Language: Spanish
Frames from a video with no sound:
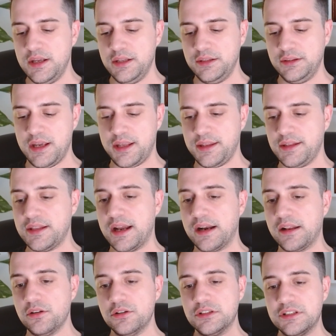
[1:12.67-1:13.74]
de
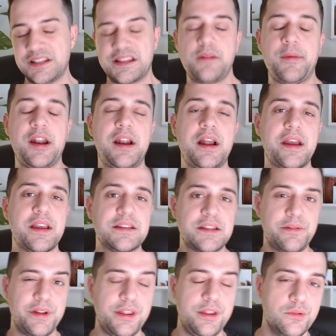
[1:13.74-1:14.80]
editarlos de tal manera que he
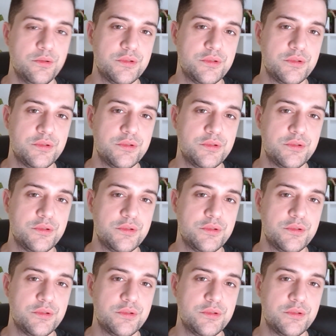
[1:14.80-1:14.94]
establecido un